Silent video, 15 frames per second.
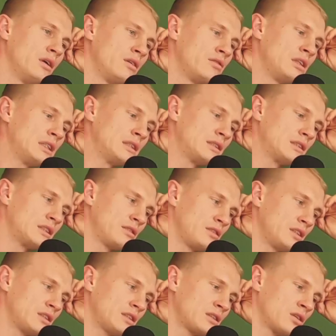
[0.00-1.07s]
więc,
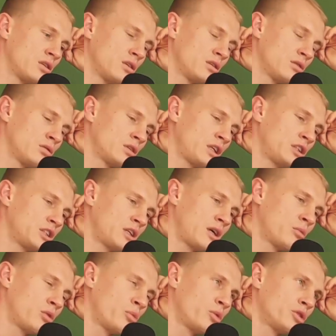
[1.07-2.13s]
więc no, tutaj
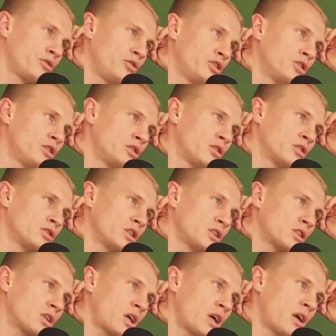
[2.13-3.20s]
trzeba było poćwiczyć
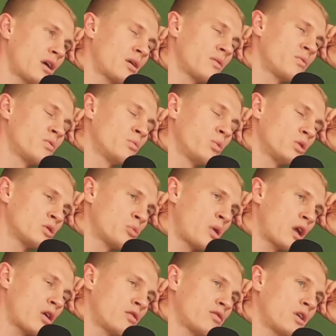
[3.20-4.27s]
troszeczkę,
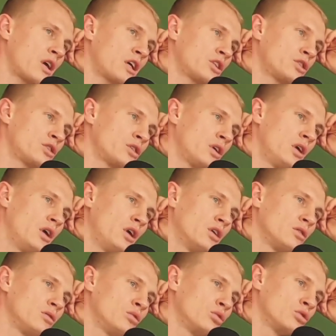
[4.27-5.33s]
posparować
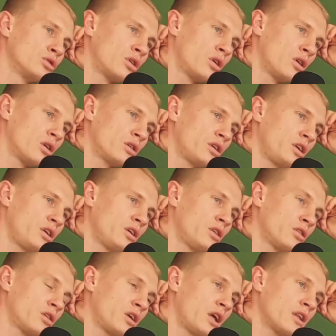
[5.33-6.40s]
dużo i
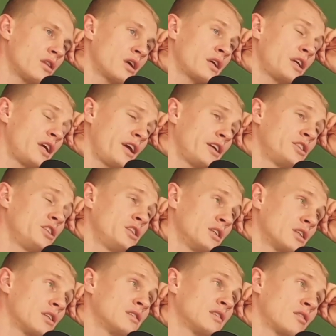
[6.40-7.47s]
no jednak jeździć
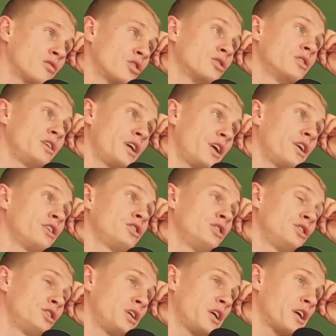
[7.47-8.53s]
na te zawody,
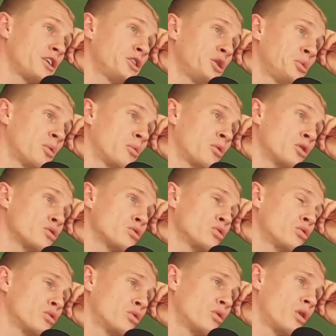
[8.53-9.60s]
jeździć, jeździć, po
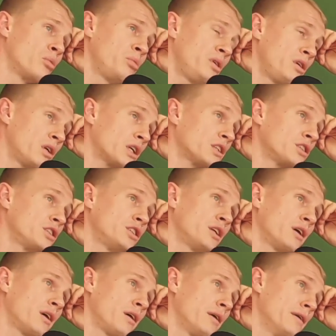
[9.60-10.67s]
prostu obijać
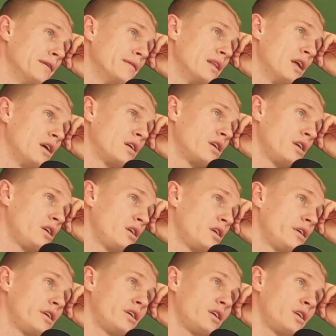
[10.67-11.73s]
się
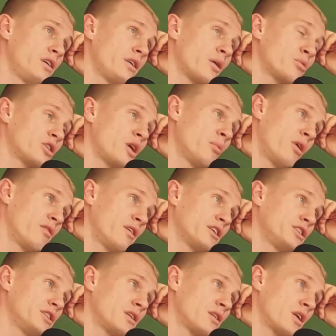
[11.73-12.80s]
i, i nie
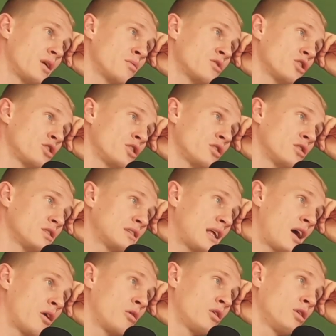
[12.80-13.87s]
przejmować się tym, że się
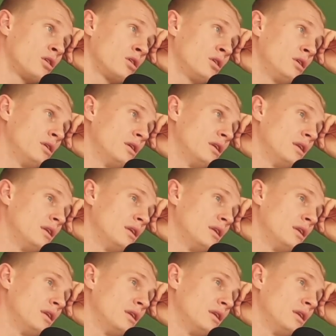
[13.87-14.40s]
dostało.